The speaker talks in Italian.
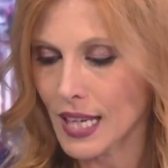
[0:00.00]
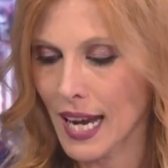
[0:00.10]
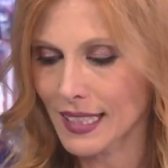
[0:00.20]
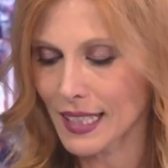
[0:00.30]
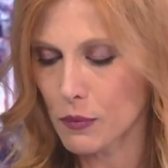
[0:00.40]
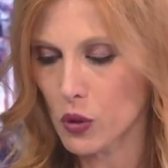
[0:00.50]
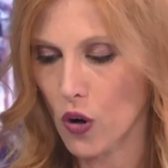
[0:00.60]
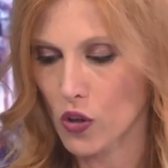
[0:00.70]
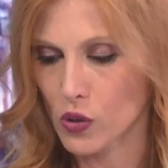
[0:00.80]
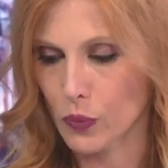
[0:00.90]
anche il
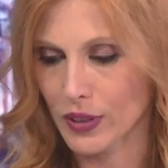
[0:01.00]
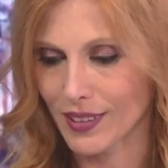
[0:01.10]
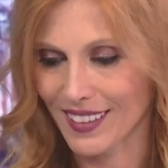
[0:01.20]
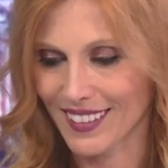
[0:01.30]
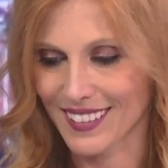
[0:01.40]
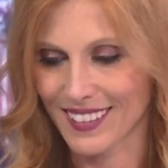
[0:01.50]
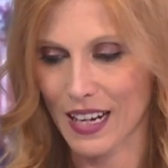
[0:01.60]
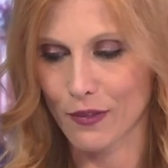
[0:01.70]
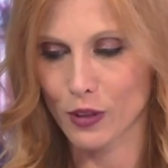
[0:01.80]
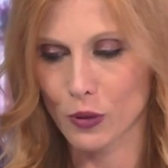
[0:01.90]
mio ospite, eh,
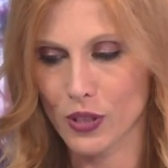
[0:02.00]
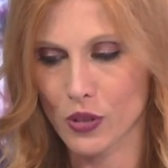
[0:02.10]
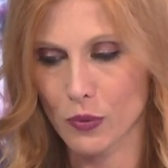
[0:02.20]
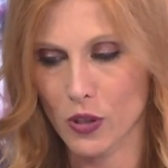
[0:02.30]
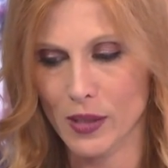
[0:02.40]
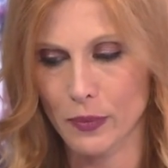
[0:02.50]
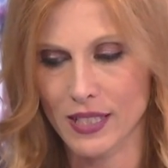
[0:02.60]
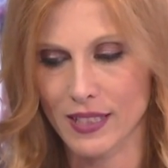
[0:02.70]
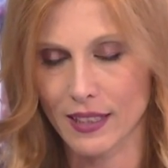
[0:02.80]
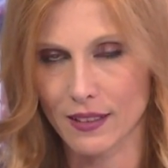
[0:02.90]
Alfredo Luis Somoza,
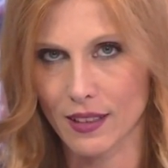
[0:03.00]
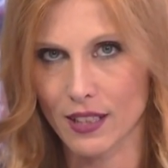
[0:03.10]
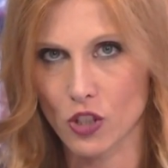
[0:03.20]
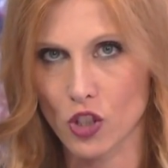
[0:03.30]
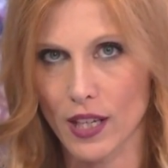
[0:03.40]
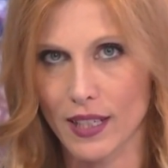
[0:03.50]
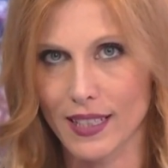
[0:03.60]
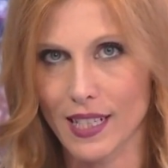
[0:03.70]
presidente ICEI.